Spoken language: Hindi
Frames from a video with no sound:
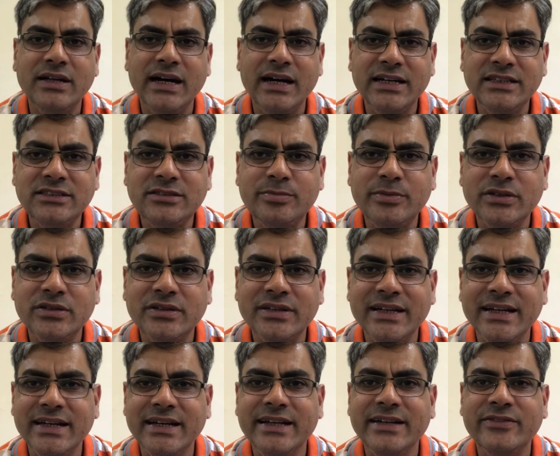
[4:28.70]
लास्ट बुक
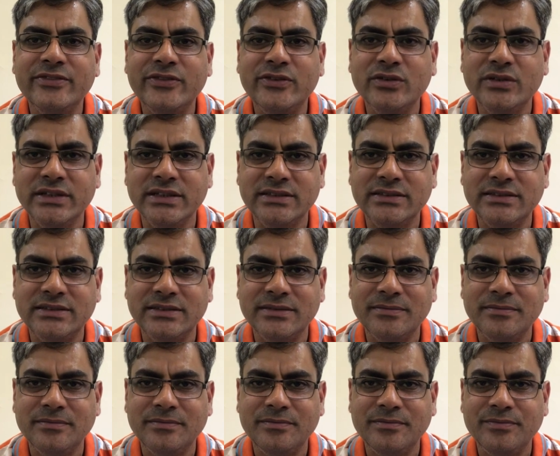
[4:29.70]
है इन्फ्लुएंस
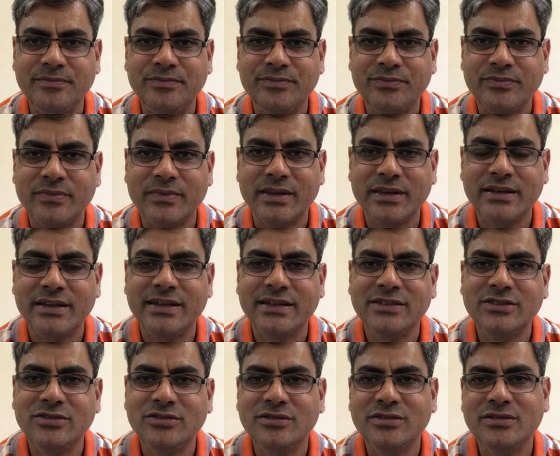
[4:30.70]
कि
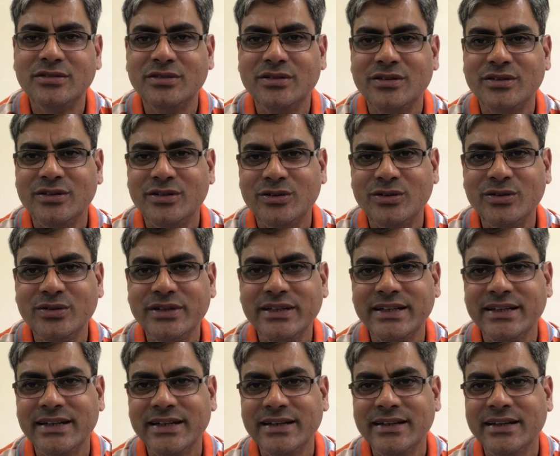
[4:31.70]
जो लोग
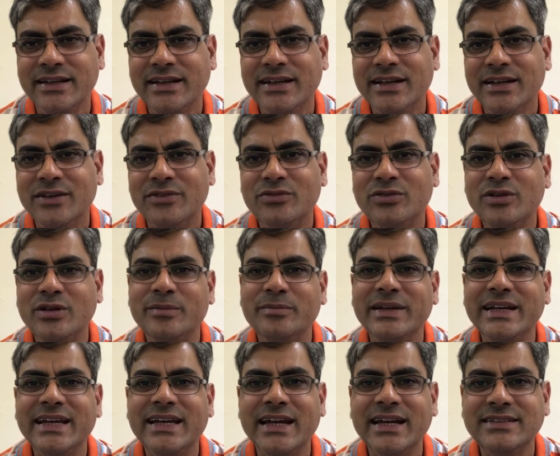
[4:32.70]
हैं वो
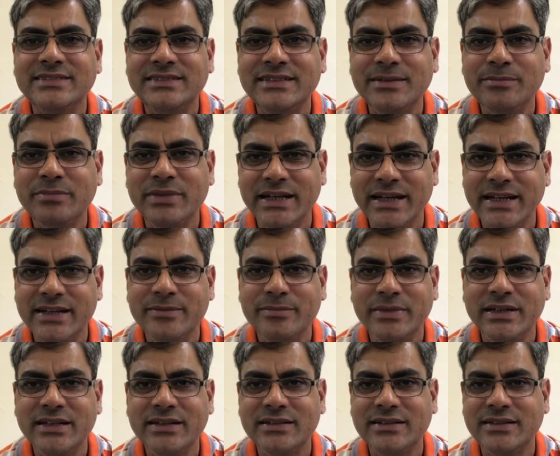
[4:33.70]
हमें कैसे
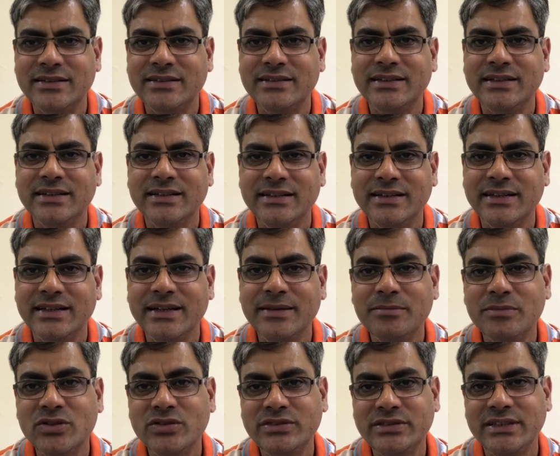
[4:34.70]
ब्लैकमेल करते हैं
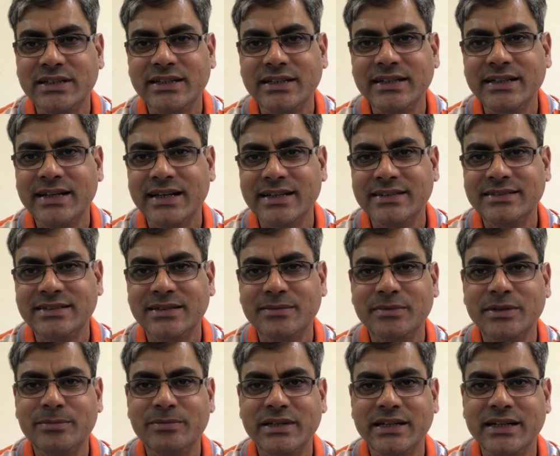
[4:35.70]
इमोशनली कैसे
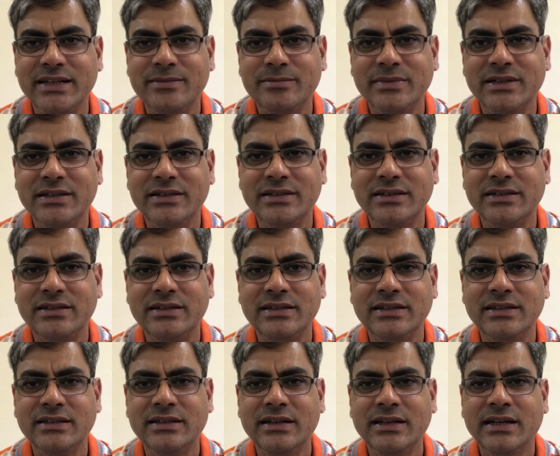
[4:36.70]
हमें ब्लैकमेल करते
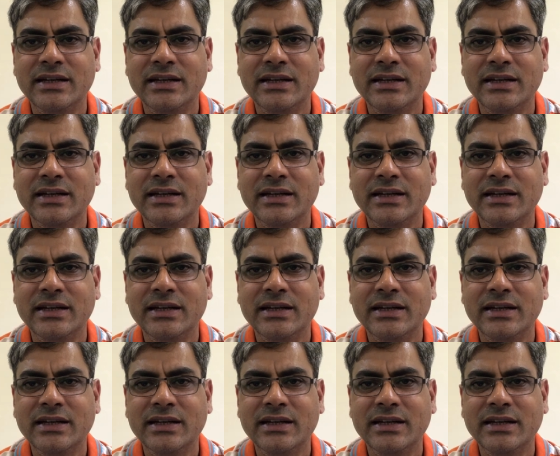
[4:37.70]
हैं